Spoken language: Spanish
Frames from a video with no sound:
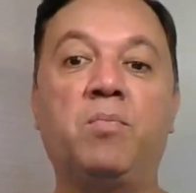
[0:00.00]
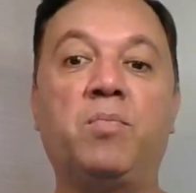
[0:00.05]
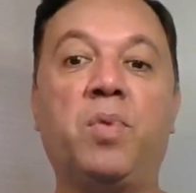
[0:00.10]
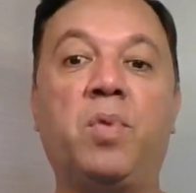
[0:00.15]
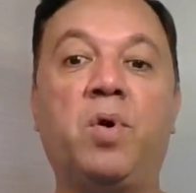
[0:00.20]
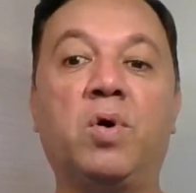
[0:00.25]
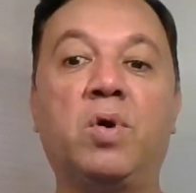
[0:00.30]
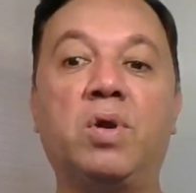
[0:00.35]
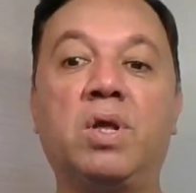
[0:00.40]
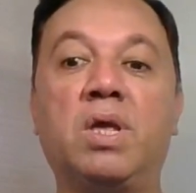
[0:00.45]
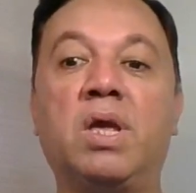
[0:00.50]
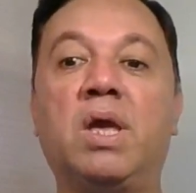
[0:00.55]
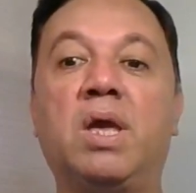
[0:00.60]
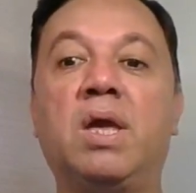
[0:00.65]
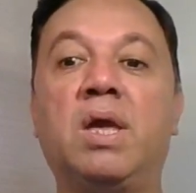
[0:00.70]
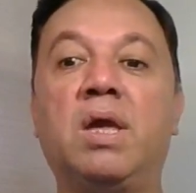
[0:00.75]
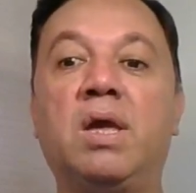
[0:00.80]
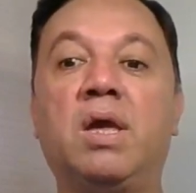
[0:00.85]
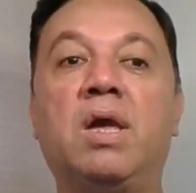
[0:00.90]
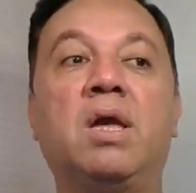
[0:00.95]

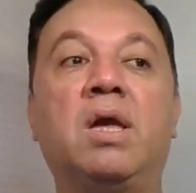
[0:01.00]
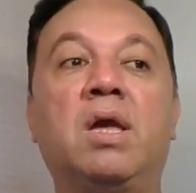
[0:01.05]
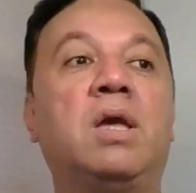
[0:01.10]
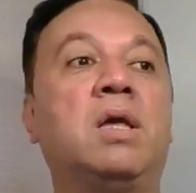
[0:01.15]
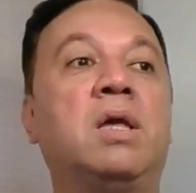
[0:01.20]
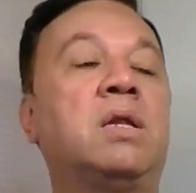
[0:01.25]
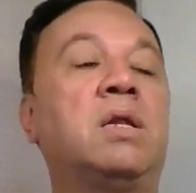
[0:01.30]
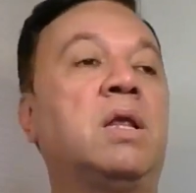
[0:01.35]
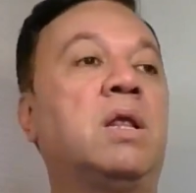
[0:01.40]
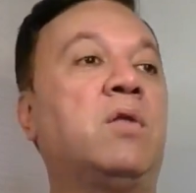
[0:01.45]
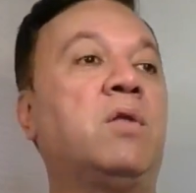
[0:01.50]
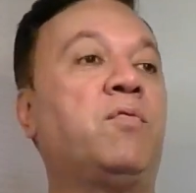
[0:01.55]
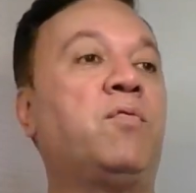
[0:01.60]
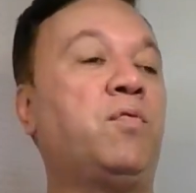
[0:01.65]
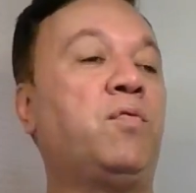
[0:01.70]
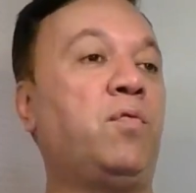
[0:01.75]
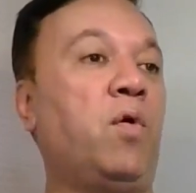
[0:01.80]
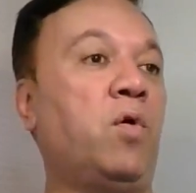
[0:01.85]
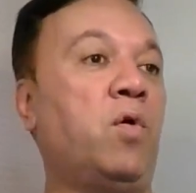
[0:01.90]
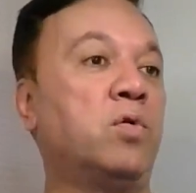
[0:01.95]
porque en el
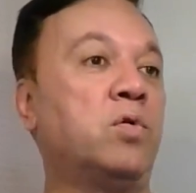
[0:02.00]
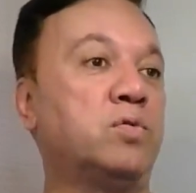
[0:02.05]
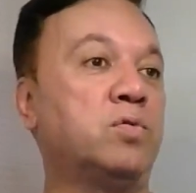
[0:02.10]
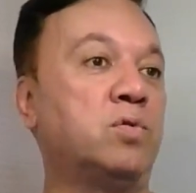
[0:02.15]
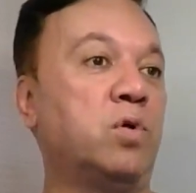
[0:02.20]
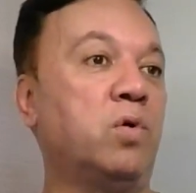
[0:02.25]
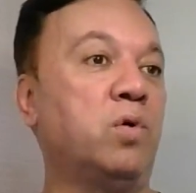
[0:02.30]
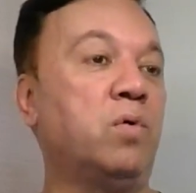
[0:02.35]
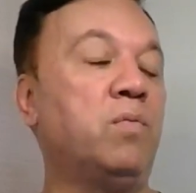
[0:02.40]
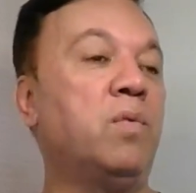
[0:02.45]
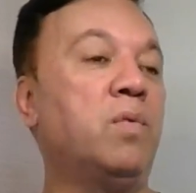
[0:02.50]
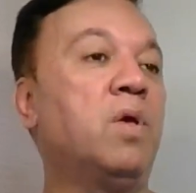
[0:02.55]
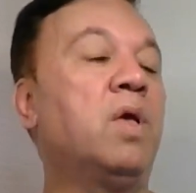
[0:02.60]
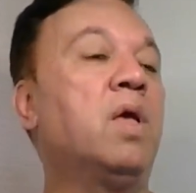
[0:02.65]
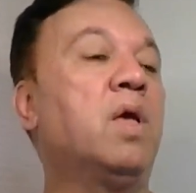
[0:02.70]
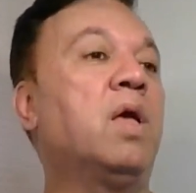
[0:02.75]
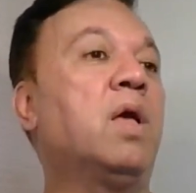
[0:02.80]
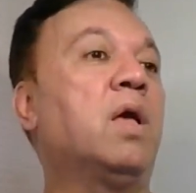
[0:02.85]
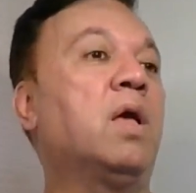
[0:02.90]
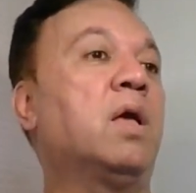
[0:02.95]
fondo
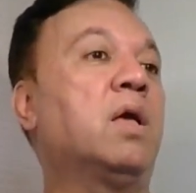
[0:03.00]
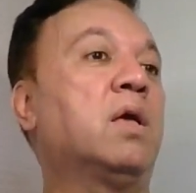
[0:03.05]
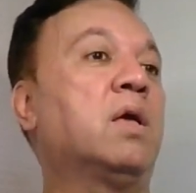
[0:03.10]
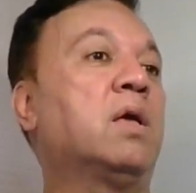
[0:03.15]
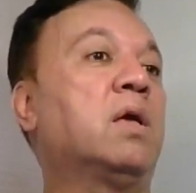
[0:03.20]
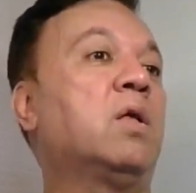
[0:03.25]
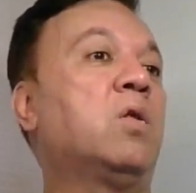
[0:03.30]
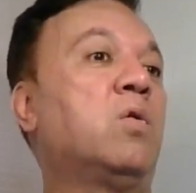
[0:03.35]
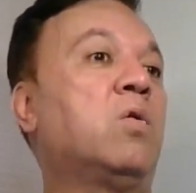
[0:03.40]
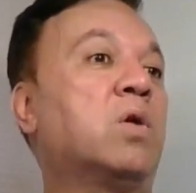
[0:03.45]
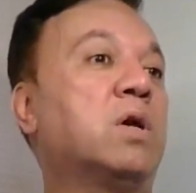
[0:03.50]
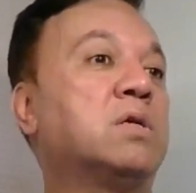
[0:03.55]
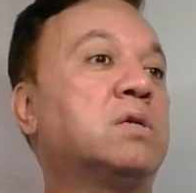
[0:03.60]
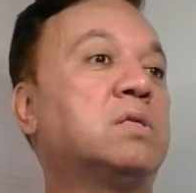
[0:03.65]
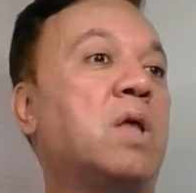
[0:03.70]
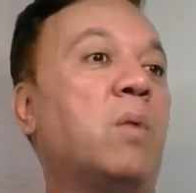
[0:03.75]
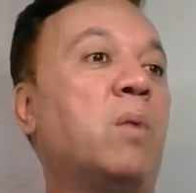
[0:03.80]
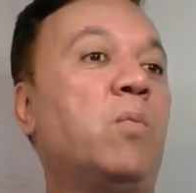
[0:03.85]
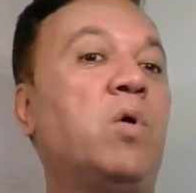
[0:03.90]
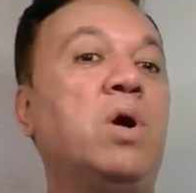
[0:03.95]
eh, lo que
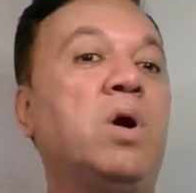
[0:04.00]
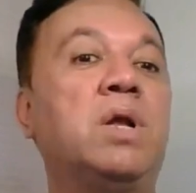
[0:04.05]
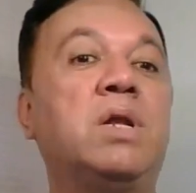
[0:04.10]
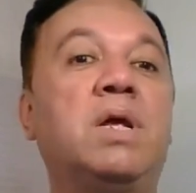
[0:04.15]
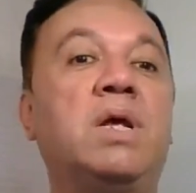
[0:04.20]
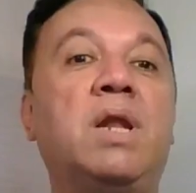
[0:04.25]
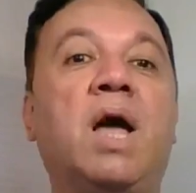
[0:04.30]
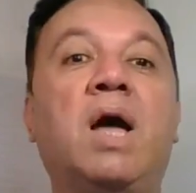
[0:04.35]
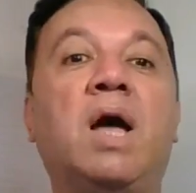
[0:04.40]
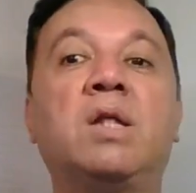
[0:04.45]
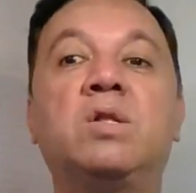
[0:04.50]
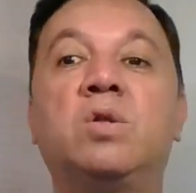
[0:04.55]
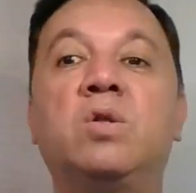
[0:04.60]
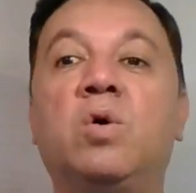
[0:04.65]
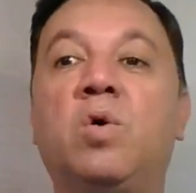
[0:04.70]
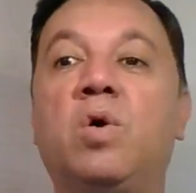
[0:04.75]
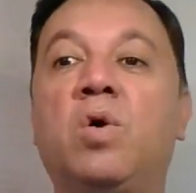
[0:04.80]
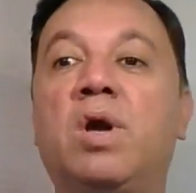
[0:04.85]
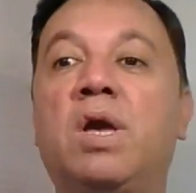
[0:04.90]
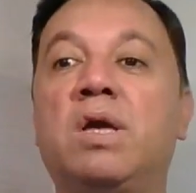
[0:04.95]
estamos
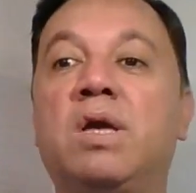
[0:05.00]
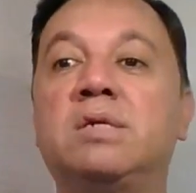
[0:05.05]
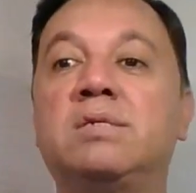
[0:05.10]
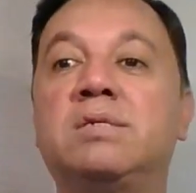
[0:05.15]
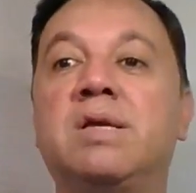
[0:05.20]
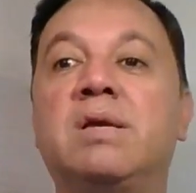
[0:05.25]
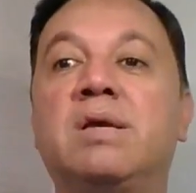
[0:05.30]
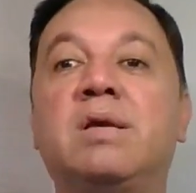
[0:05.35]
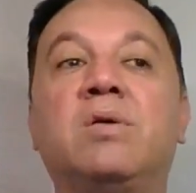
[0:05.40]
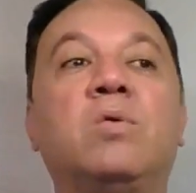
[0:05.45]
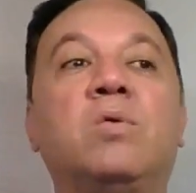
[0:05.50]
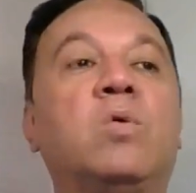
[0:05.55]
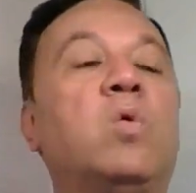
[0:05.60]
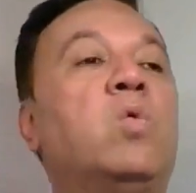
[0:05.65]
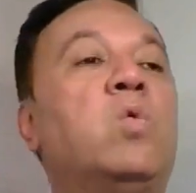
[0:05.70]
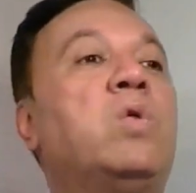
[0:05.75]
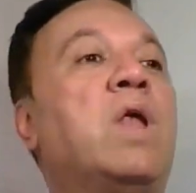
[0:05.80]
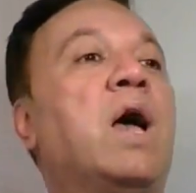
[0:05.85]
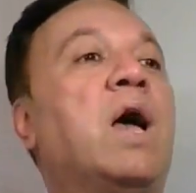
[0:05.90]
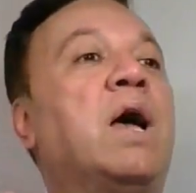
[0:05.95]
generando es
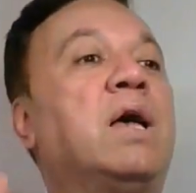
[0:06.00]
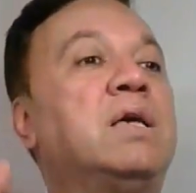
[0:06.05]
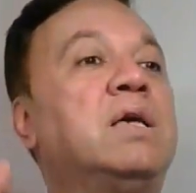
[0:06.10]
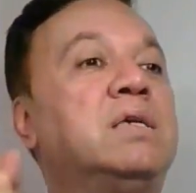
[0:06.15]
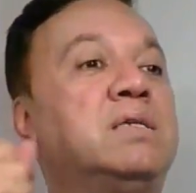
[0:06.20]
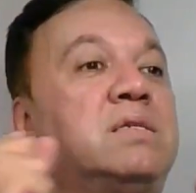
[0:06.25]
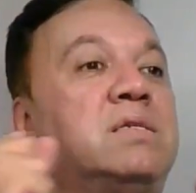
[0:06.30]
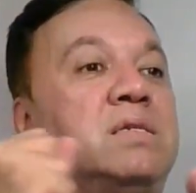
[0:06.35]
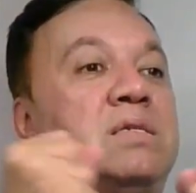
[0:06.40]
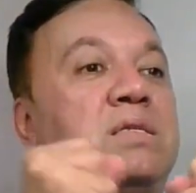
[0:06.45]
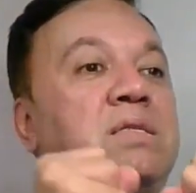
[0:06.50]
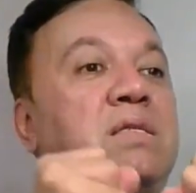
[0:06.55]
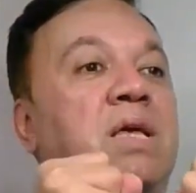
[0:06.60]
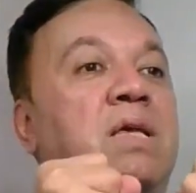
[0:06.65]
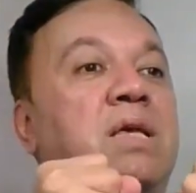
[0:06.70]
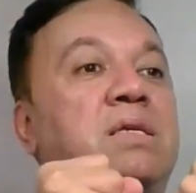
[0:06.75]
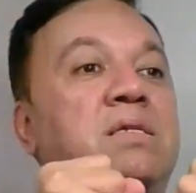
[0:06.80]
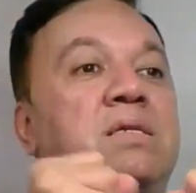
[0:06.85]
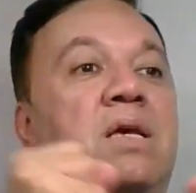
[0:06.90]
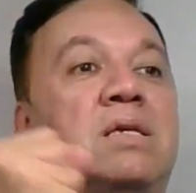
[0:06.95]
una
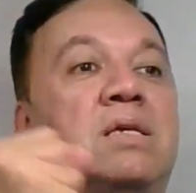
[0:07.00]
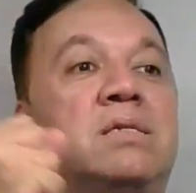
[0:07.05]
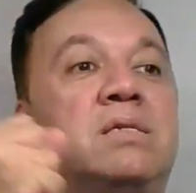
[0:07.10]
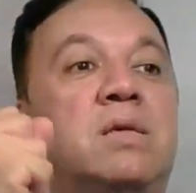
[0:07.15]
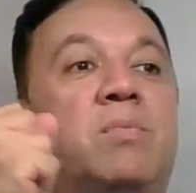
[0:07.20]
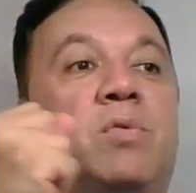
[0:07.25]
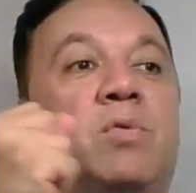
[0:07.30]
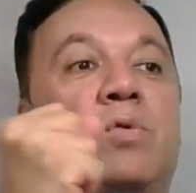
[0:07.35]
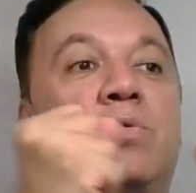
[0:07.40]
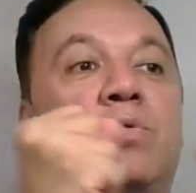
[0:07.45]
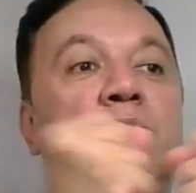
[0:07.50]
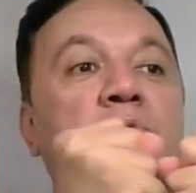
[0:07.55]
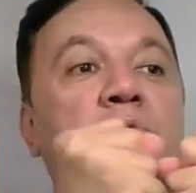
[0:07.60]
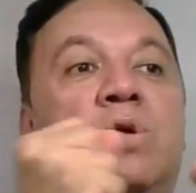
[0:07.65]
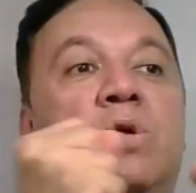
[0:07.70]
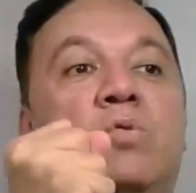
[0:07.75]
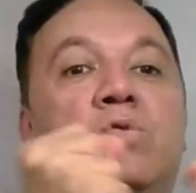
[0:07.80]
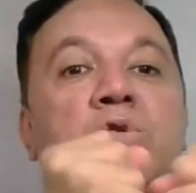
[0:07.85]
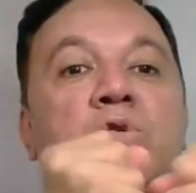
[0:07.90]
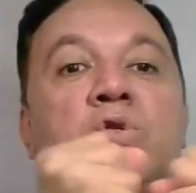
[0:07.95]
insistencia y se
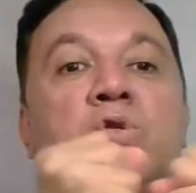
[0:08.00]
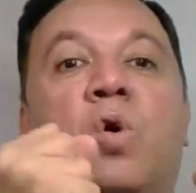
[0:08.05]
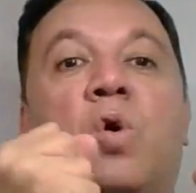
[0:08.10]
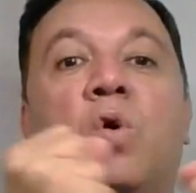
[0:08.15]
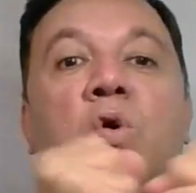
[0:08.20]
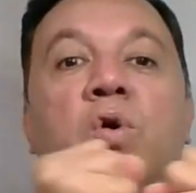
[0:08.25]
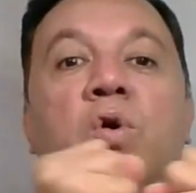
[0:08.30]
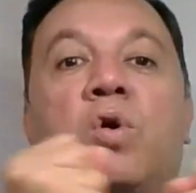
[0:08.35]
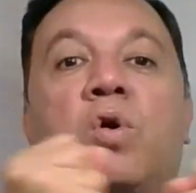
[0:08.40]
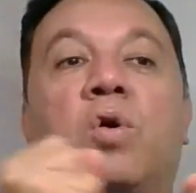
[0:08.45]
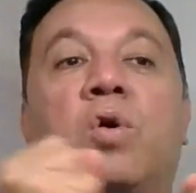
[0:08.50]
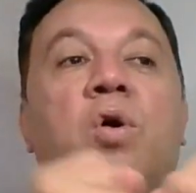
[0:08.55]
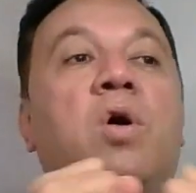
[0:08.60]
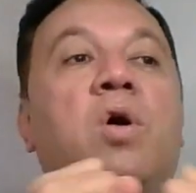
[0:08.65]
produce un shock